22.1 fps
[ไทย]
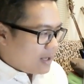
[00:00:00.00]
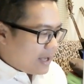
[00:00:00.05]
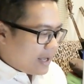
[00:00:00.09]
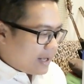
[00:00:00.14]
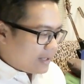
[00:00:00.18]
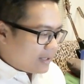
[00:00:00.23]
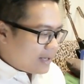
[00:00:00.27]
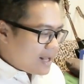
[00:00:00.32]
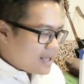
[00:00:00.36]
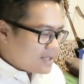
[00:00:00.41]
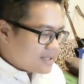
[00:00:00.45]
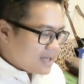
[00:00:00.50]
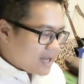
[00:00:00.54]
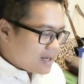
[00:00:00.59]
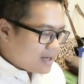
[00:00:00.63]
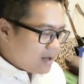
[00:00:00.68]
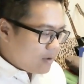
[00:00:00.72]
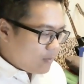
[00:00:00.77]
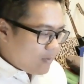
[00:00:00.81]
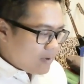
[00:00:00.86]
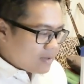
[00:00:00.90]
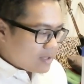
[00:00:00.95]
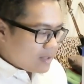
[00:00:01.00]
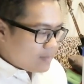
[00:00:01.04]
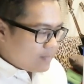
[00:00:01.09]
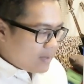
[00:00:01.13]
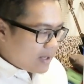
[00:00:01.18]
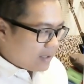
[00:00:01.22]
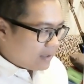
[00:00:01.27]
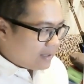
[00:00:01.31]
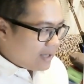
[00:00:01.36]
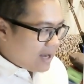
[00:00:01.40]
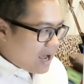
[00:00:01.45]
เห็นได้ชัดเลยว่าตำ
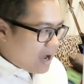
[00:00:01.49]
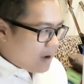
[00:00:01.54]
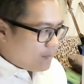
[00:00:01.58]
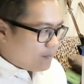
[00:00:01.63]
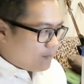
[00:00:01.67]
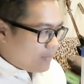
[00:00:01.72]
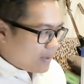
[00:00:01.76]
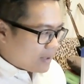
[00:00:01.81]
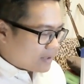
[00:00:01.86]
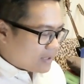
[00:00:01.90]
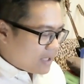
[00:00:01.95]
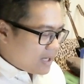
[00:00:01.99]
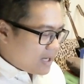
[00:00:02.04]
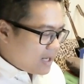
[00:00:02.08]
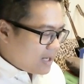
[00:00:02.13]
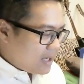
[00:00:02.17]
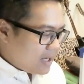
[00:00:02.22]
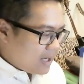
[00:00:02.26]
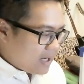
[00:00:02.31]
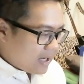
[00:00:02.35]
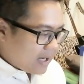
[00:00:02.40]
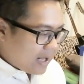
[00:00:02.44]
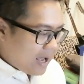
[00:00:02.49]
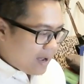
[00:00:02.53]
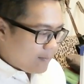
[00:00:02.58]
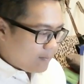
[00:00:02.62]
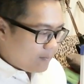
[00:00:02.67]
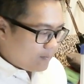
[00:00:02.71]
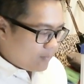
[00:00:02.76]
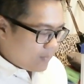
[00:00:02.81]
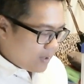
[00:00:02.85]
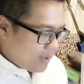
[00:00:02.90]
แหน่งดาวปัตตนินะครับ